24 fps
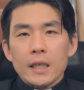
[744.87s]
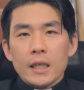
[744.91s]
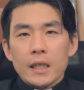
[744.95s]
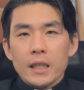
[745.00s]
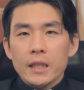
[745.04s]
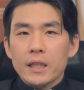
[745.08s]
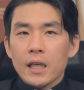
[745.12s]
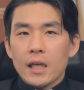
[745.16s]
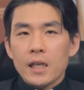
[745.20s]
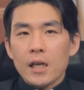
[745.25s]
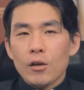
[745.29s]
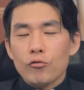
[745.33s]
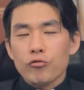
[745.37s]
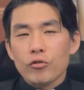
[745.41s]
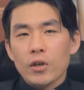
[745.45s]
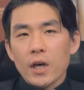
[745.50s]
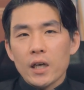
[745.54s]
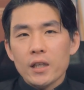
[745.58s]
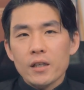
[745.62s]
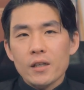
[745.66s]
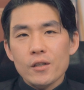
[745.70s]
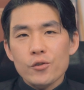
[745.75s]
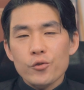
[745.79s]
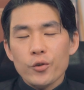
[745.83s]
이탈리아
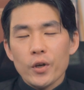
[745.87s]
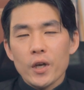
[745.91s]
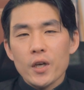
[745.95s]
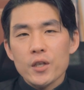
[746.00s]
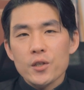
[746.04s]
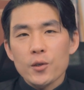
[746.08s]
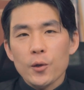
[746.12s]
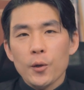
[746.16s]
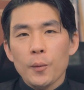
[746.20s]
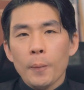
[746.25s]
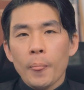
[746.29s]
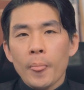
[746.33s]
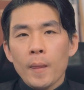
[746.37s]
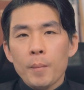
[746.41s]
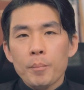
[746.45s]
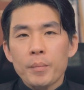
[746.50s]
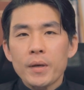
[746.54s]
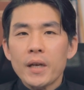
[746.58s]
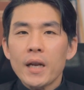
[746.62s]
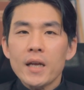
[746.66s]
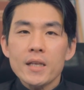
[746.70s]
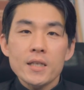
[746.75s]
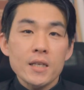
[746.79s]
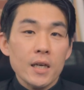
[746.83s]
국가들 중에서
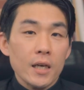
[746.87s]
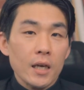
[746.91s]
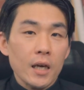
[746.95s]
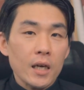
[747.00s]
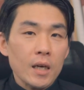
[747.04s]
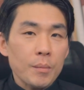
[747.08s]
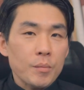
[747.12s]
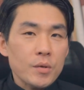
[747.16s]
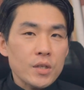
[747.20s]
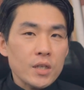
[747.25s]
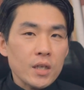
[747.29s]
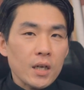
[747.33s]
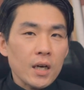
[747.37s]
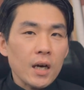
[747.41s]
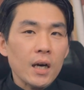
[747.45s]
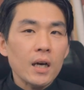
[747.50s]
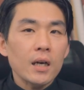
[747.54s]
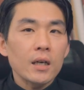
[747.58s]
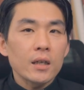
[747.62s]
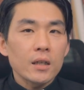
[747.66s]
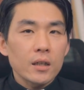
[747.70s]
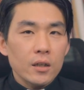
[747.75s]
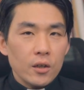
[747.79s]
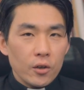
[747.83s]
피렌체의
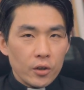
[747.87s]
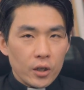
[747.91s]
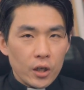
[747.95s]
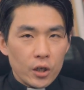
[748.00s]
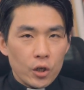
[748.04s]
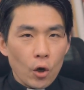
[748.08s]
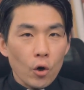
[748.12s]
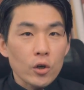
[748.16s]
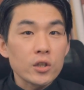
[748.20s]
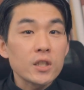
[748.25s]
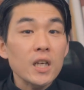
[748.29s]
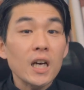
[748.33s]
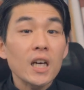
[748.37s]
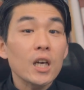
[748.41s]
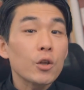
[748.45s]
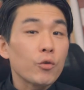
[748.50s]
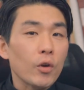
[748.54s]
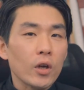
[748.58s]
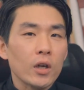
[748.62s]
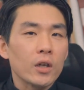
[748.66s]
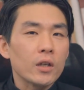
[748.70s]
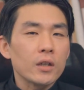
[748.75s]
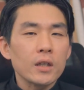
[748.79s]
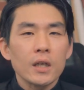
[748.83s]
입지가 그렇게 격상이
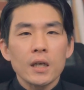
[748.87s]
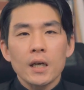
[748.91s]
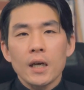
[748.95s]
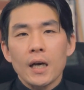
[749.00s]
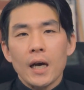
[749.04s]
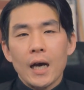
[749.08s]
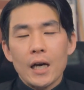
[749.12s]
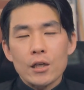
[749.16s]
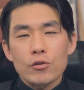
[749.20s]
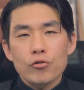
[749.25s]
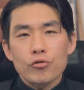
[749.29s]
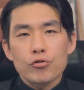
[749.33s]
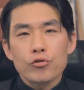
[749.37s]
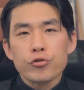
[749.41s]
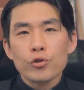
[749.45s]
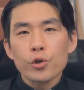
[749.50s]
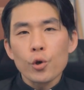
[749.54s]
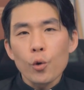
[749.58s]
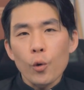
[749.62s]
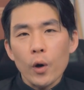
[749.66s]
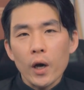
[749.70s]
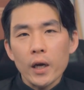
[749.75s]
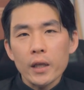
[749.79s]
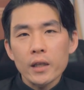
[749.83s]
되는 아주
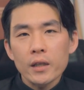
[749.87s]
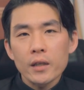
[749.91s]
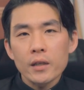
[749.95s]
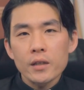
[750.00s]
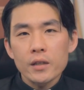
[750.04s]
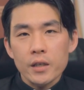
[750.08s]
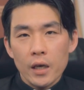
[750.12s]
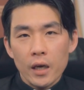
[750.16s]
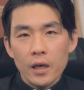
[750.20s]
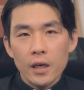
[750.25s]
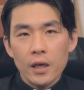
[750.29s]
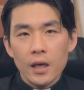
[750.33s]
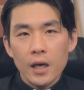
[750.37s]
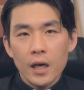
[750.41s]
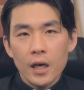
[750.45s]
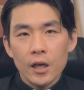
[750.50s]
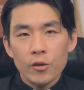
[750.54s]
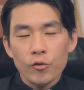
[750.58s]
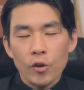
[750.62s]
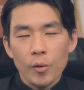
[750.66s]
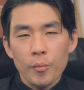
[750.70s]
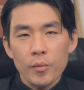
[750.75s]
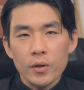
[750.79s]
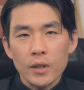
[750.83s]
중요한
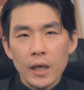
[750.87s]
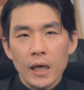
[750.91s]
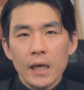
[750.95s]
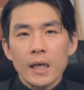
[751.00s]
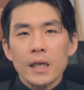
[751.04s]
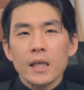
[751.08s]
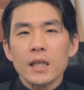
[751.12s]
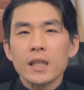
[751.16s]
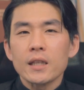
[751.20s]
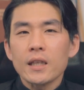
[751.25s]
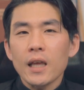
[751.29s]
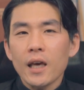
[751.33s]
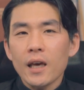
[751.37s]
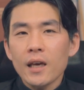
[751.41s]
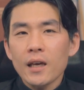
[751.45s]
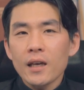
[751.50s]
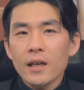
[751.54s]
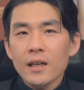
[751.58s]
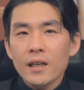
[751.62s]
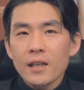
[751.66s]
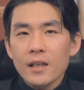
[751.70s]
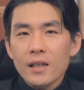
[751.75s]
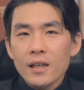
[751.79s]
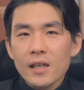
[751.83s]
계기가 됩니다. 이때
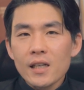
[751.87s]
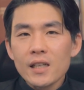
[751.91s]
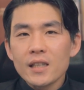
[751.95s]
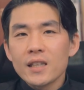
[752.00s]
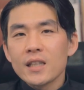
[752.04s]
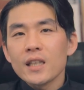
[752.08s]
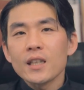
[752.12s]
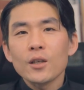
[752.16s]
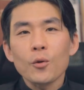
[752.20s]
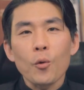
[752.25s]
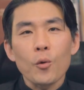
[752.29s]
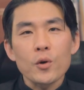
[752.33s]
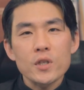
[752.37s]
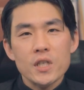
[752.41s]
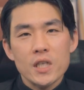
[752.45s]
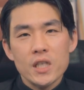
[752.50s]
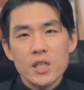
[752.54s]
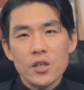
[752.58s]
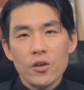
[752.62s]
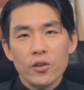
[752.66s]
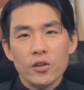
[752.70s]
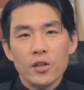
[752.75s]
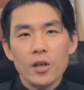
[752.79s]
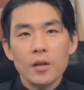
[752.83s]
일 등
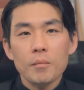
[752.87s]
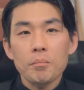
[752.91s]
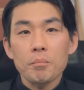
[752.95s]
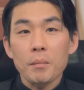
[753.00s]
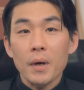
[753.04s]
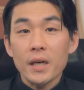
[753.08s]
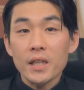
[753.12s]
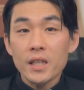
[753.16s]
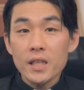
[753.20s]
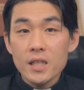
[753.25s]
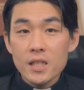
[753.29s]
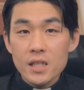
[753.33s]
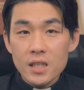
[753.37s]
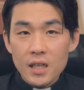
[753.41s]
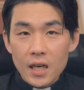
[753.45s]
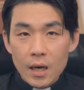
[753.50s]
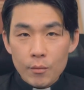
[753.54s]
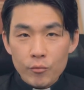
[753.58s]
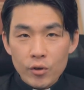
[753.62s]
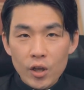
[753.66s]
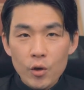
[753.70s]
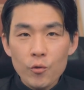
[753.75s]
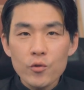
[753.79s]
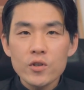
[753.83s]
공신이었던 메디치
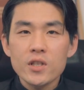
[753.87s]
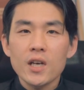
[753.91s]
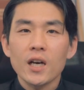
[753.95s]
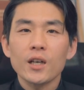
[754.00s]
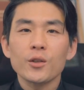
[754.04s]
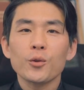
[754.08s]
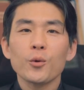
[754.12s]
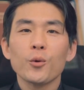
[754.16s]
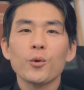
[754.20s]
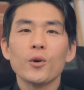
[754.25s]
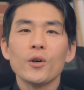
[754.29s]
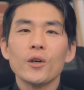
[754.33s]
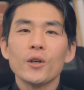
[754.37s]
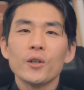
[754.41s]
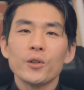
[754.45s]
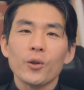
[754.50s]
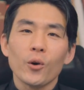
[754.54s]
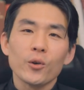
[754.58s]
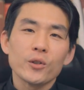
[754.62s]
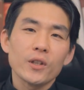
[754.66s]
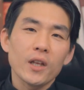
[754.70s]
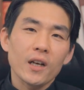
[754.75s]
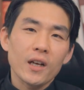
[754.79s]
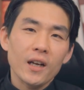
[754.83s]
가문의 위상도
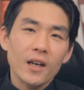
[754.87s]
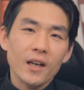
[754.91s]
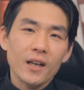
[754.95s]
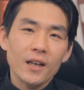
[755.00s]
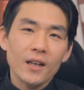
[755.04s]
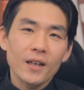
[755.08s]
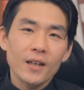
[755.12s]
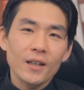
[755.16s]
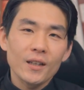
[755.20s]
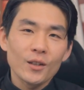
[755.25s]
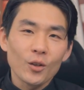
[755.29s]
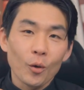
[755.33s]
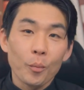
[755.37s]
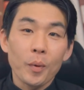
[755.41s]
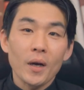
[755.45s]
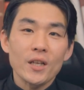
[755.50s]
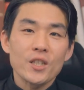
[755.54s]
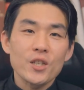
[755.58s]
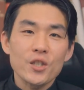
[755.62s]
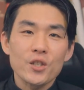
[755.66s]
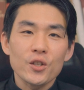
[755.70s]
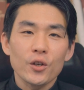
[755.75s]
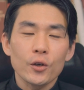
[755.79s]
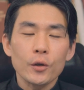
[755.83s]
덩달아
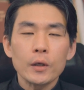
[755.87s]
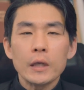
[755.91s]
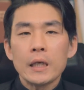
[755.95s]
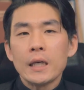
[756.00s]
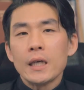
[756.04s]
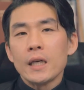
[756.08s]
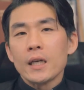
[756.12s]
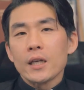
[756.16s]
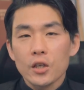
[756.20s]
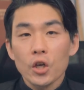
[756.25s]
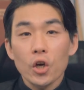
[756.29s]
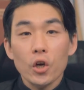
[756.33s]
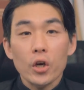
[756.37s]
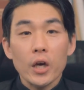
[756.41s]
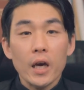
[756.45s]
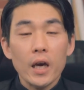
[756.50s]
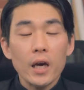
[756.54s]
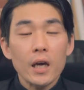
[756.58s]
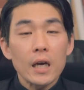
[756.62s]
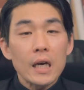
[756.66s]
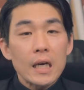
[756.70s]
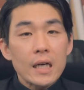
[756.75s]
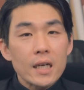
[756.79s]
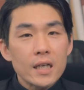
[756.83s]
높아지죠.
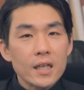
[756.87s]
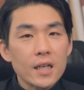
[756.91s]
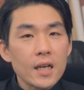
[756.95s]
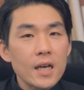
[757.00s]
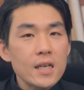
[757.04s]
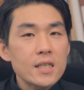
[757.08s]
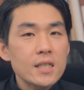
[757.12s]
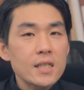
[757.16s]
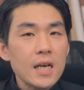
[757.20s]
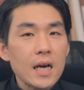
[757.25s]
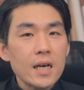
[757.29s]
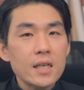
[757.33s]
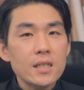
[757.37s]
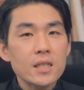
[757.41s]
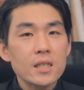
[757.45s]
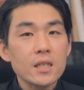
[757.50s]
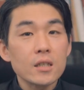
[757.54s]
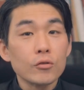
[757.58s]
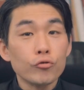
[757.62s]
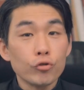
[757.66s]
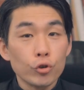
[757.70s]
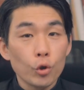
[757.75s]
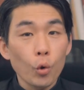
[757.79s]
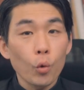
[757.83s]
그렇게 르네상스
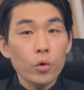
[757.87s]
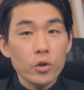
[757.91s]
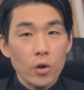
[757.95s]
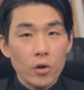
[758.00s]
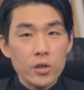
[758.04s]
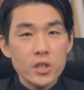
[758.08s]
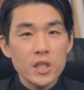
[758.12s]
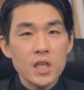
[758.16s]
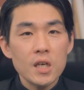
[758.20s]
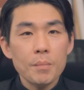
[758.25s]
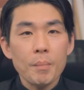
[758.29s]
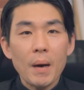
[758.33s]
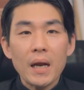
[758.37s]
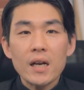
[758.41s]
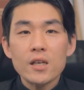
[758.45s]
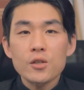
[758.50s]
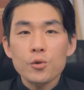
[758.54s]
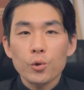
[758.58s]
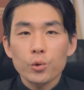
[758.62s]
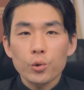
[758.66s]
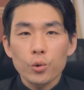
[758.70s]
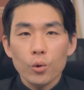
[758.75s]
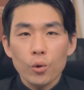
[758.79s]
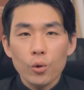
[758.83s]
운동 역시 빠른
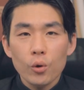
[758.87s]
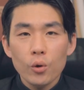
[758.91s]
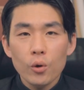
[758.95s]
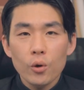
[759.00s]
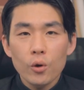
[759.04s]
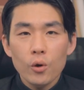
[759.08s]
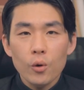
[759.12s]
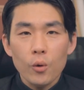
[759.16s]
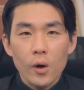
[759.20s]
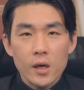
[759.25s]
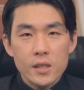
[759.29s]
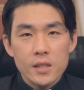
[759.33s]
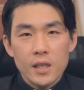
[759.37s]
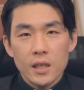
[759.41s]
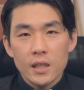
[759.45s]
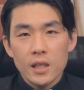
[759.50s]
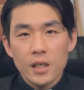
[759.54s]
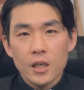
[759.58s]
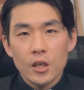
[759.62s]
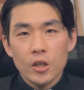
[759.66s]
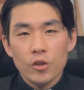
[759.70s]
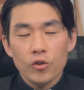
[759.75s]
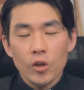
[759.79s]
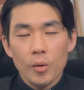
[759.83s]
속도로
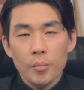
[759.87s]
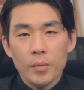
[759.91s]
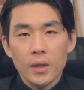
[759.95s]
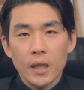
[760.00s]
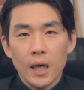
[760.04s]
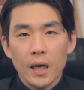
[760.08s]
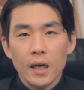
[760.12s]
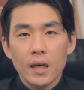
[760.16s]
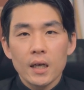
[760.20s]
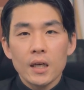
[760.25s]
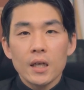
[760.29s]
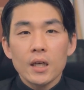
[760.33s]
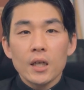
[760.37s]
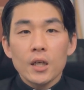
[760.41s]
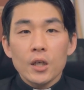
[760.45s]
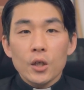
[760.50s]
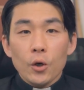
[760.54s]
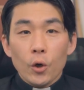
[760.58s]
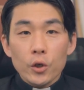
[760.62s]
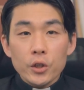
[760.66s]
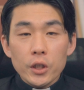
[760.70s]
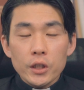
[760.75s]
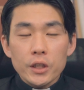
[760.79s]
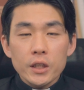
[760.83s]
확산이 됩니다.
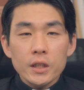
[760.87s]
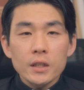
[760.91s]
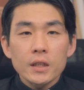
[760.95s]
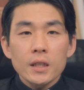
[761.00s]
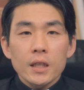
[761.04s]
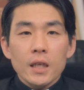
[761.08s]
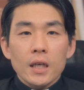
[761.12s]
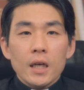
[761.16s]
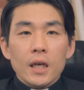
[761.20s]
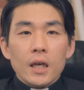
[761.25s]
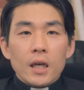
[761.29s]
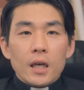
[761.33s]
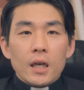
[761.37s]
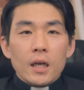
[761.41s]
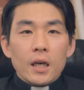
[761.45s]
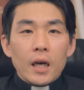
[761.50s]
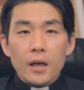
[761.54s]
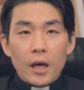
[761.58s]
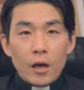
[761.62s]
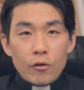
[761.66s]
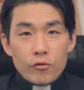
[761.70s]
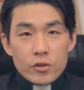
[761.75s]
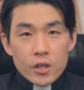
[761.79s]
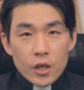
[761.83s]
어쨌든
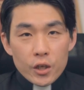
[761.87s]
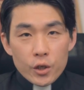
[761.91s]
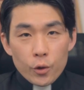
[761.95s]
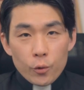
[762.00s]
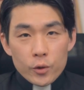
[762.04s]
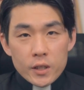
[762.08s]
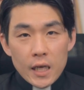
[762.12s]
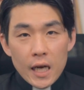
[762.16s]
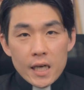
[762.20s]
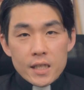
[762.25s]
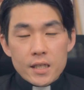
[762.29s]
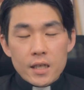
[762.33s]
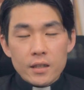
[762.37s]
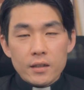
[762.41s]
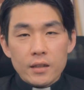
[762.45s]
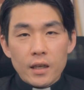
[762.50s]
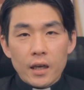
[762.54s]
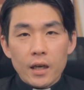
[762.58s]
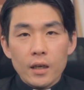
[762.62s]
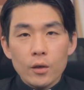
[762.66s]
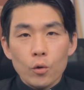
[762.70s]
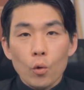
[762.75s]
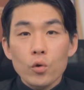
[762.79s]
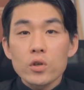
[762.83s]
에우제니오 사 세
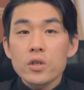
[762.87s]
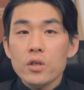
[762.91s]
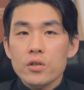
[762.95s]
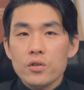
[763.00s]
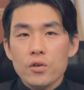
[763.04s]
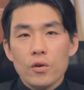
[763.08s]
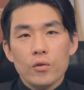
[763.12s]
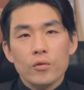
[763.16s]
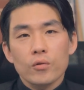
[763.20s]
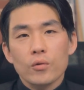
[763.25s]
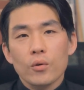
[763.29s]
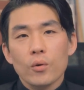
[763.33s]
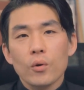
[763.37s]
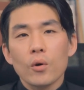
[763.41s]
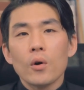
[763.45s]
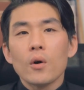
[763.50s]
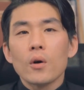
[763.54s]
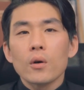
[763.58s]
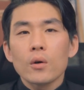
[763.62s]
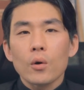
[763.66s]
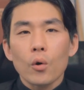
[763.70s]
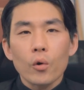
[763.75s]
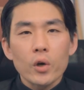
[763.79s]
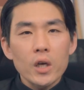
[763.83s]
때 공식적으로
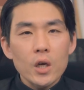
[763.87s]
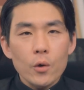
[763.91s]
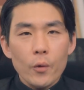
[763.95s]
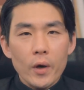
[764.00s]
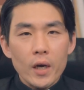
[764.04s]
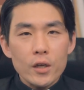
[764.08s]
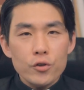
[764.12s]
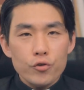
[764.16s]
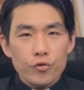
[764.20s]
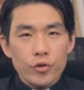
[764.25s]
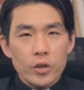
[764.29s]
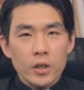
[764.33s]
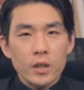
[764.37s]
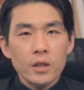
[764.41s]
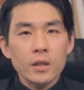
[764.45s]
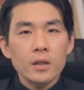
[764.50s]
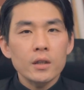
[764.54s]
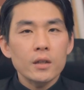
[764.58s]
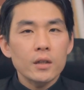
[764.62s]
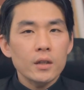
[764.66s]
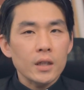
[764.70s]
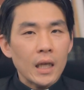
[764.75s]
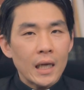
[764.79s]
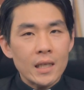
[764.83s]
공의회
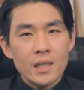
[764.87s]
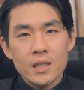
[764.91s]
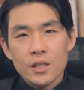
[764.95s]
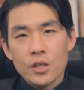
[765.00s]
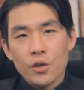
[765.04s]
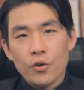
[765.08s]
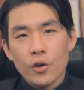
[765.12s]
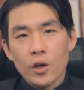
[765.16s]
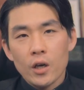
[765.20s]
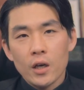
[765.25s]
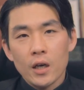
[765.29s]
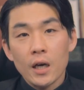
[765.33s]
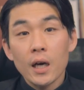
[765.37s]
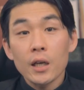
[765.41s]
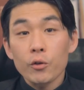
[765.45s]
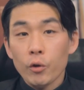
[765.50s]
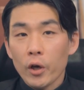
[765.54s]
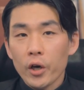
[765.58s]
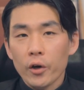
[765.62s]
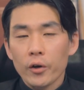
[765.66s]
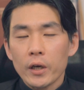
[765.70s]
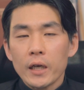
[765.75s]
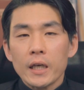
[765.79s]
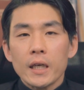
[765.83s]
주인은 단지회가
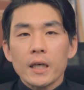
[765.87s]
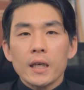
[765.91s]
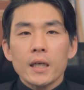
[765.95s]
돼요.